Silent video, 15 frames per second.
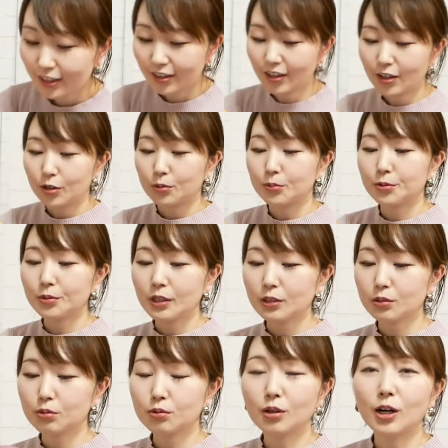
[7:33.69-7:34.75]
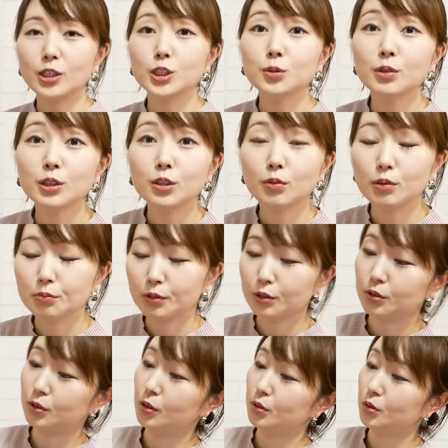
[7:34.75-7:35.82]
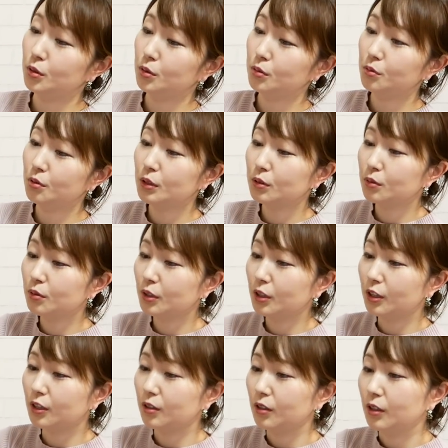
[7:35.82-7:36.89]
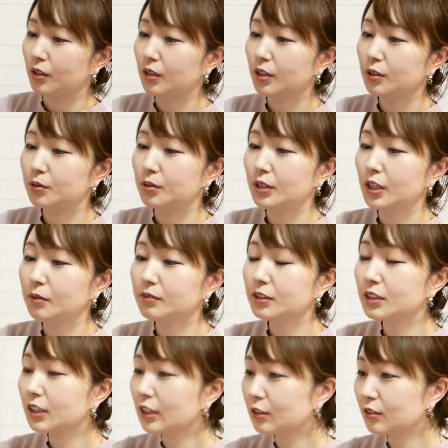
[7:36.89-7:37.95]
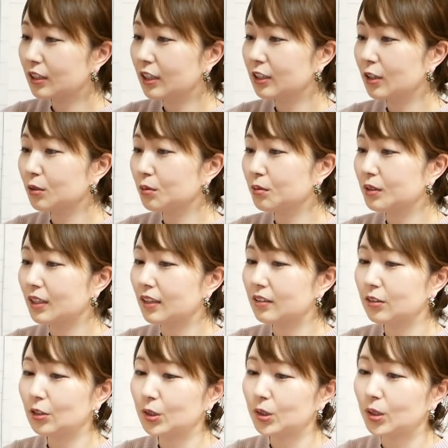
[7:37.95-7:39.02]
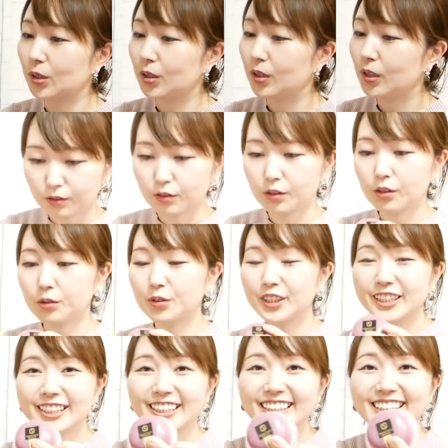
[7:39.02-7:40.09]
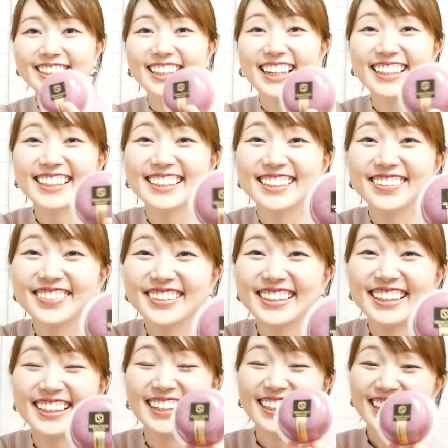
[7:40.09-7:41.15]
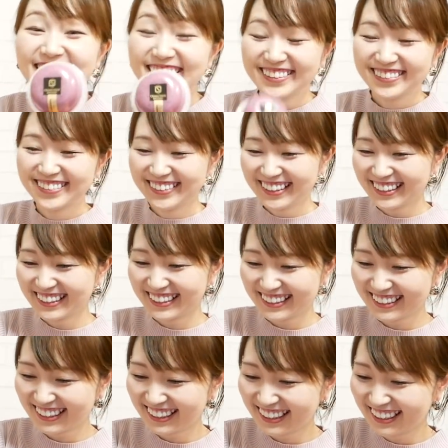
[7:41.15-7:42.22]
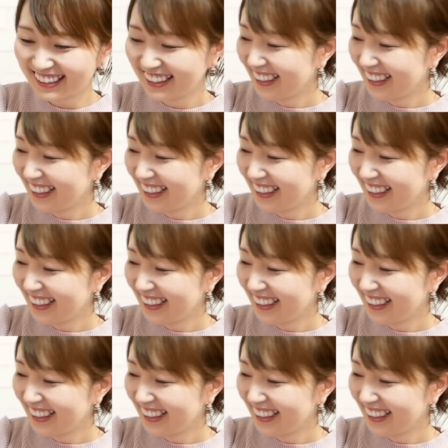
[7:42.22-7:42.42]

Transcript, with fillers: あ、これちょっと初めて見ました。セゾンファクトリーで。えー、クリームチーズデザートってあったんだ。えー、美味しいんじゃないでしょうか。嬉しい。はい、